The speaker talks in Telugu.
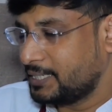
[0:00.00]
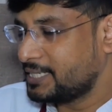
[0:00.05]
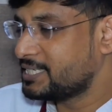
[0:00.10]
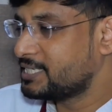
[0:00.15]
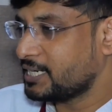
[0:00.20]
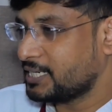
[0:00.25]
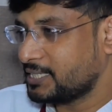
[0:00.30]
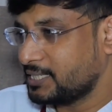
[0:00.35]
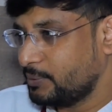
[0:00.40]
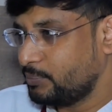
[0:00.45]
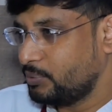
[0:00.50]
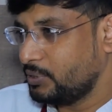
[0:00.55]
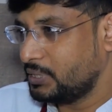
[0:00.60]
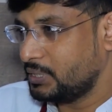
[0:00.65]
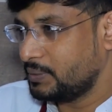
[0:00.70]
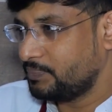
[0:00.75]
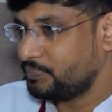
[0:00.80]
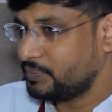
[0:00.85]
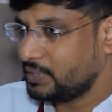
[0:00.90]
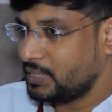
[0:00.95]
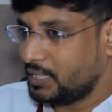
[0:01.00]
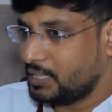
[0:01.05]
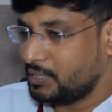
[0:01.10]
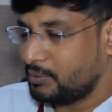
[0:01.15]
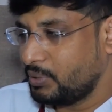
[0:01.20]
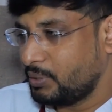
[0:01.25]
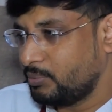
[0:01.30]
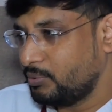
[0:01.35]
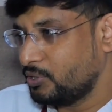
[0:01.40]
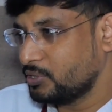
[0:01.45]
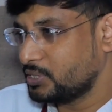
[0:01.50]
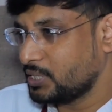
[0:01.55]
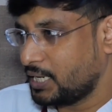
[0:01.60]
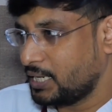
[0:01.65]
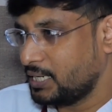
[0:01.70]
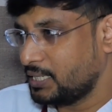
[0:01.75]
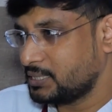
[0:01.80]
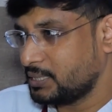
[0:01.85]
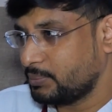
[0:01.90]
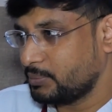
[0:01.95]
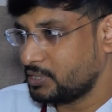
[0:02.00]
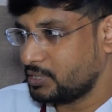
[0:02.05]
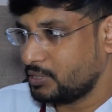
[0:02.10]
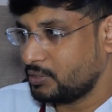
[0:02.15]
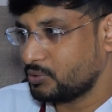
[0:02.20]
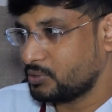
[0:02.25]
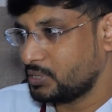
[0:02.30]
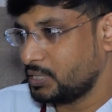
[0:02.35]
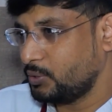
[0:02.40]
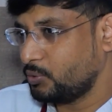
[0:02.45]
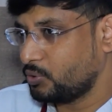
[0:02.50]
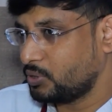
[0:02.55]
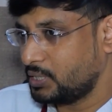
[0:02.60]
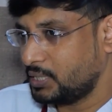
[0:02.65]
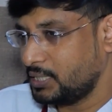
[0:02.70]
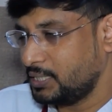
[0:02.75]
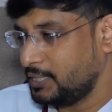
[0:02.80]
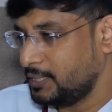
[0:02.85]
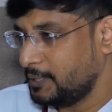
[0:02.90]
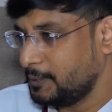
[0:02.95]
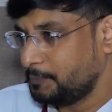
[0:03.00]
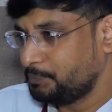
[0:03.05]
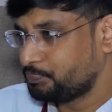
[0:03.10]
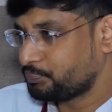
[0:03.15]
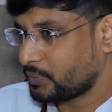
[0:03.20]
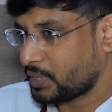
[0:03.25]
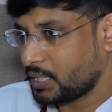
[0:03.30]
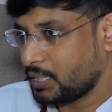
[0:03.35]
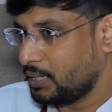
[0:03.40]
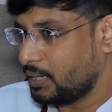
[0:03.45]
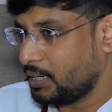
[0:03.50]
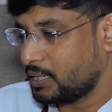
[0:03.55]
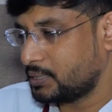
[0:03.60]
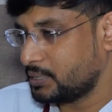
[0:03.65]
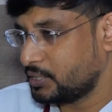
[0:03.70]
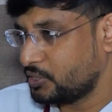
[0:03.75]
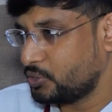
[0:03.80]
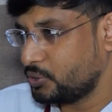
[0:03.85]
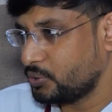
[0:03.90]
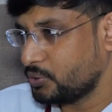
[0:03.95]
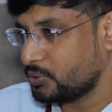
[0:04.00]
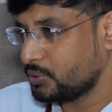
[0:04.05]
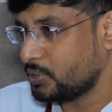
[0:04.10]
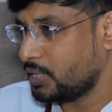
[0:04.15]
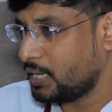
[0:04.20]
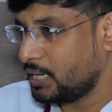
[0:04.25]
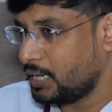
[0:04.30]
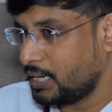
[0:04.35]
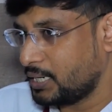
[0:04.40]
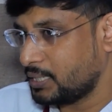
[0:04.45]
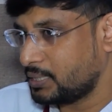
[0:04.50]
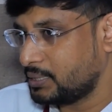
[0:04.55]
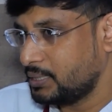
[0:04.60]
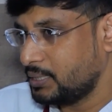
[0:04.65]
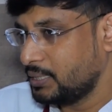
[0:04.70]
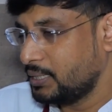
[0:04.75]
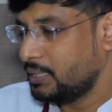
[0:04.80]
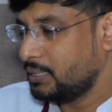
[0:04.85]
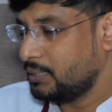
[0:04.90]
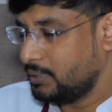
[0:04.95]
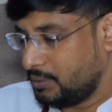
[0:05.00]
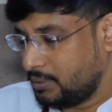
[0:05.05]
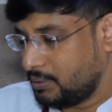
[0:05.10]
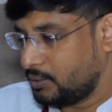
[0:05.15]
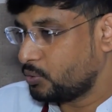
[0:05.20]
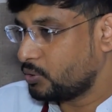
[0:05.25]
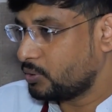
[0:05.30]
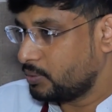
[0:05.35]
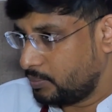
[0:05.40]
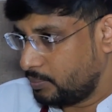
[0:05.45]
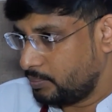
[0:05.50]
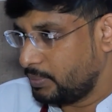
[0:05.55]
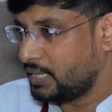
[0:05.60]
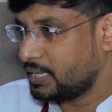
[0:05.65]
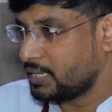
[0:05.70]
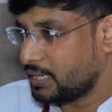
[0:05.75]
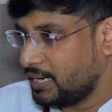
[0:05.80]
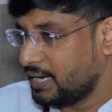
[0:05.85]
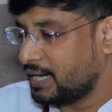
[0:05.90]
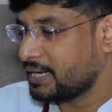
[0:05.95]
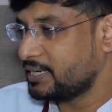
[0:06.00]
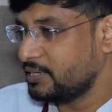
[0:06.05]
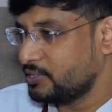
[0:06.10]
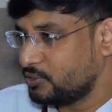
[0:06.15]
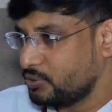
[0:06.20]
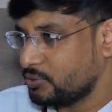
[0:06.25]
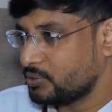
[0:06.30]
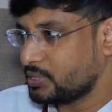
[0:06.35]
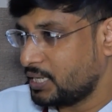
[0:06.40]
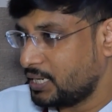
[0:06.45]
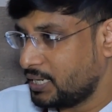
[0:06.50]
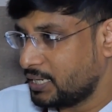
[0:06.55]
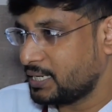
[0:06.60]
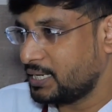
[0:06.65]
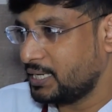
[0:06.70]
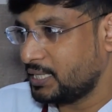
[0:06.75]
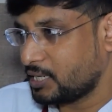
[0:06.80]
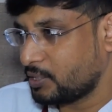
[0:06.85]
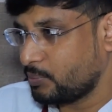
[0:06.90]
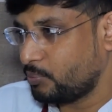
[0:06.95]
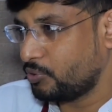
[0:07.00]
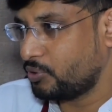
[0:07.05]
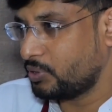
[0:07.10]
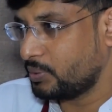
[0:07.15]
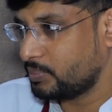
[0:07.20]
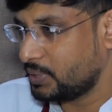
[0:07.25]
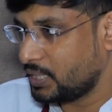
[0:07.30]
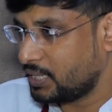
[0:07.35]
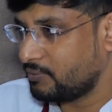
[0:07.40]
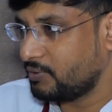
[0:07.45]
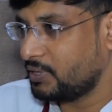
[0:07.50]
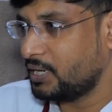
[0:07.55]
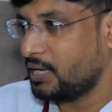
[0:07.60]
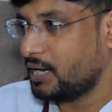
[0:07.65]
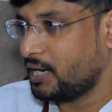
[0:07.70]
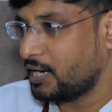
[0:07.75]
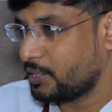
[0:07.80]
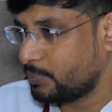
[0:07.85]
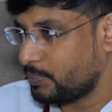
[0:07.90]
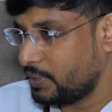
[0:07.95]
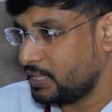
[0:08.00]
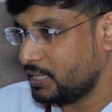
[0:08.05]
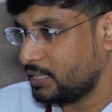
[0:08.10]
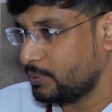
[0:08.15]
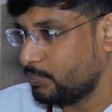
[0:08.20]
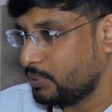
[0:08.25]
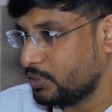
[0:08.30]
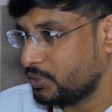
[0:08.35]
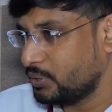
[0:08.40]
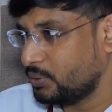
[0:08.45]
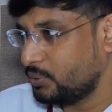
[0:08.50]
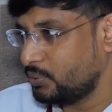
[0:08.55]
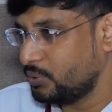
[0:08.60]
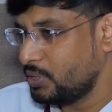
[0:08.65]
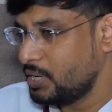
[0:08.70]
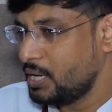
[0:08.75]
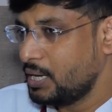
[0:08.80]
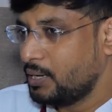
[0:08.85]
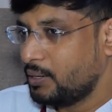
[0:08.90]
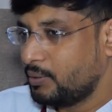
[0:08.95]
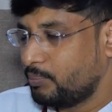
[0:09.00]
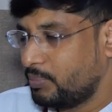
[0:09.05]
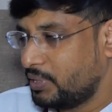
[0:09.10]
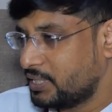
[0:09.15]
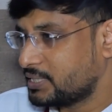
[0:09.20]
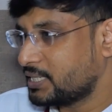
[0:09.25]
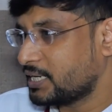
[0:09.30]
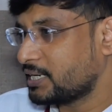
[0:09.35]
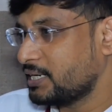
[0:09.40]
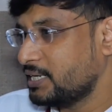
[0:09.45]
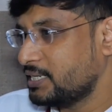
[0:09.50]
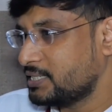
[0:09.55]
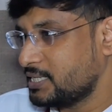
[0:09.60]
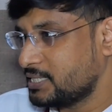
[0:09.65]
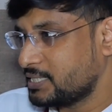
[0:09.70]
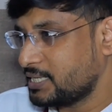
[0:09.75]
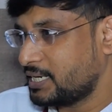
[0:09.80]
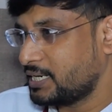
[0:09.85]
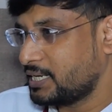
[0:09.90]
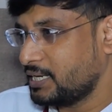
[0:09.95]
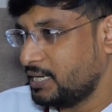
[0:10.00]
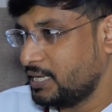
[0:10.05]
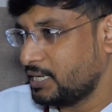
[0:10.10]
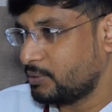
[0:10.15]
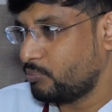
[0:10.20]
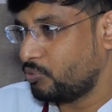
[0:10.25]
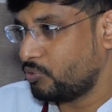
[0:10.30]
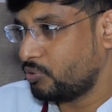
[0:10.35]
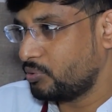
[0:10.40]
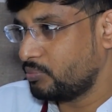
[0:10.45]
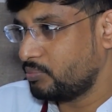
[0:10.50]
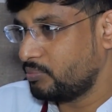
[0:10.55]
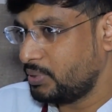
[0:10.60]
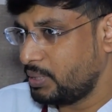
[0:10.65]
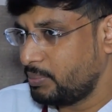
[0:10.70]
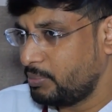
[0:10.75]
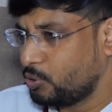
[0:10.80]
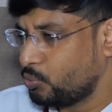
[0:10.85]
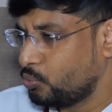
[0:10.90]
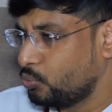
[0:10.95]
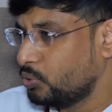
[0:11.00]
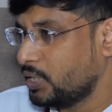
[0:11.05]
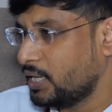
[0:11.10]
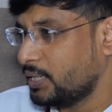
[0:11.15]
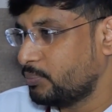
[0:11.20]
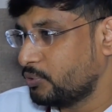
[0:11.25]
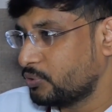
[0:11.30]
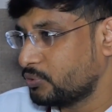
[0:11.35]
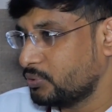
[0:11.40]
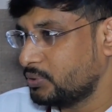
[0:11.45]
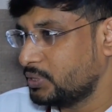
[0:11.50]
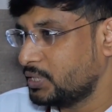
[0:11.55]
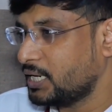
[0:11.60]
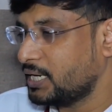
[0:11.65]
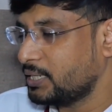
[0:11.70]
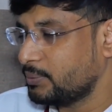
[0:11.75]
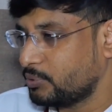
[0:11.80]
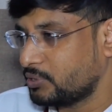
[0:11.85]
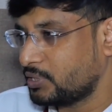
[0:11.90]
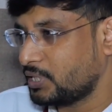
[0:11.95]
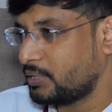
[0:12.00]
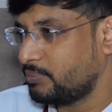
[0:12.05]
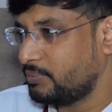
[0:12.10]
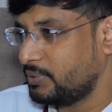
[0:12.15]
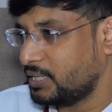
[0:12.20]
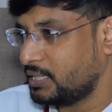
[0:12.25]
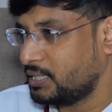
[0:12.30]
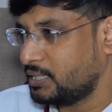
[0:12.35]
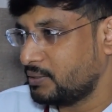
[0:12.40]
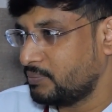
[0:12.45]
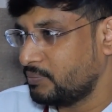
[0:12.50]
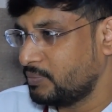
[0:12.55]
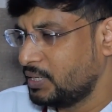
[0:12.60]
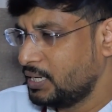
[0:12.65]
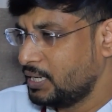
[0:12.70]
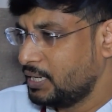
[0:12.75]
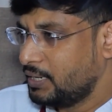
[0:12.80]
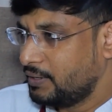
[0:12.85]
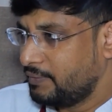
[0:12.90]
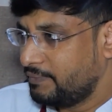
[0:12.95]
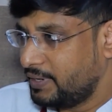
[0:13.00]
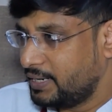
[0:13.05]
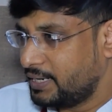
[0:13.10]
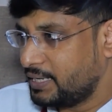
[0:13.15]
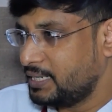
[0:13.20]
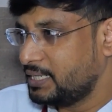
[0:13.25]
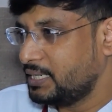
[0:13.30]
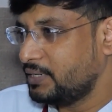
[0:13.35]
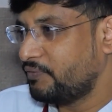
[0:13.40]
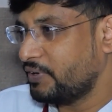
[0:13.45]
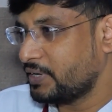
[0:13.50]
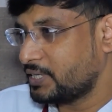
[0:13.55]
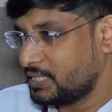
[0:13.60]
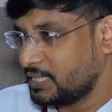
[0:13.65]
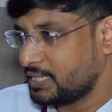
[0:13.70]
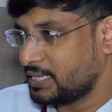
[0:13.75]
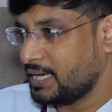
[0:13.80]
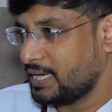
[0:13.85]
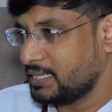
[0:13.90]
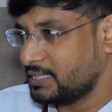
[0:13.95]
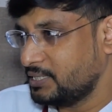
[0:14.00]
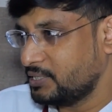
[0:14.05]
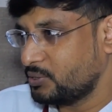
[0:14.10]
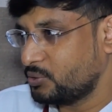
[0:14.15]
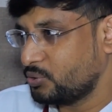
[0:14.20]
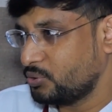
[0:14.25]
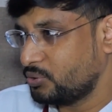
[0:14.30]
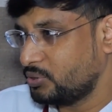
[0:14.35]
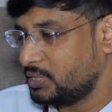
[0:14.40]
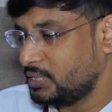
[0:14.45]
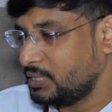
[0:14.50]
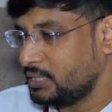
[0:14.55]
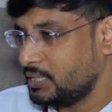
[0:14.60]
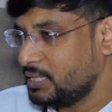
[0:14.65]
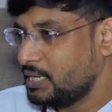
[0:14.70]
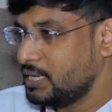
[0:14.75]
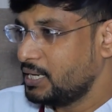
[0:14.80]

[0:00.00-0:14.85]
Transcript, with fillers: డిశ్చార్జ్ అయిపోయింది ఇలాంటి బేబీలో చాలా సమస్యలు వస్తాయి ఒకటి హార్ట్ ఇష్యూస్ హార్ట్ మెయిన్గా లంగ్ ఇష్యూస్ ఆ లంగ్ ఎదకపోవడం దానివల్ల హార్ట్ పైన ఇబ్బందులు బ్లడ్ సర్క్యులేషన్ సరిగా లేకపోవడం బేబీ కూల్ అయిపోతుంది హైపోథెర్మియా అంటాం వెంటనే ఇన్ఫెక్షన్ గ్యాస్ చేస్తుంది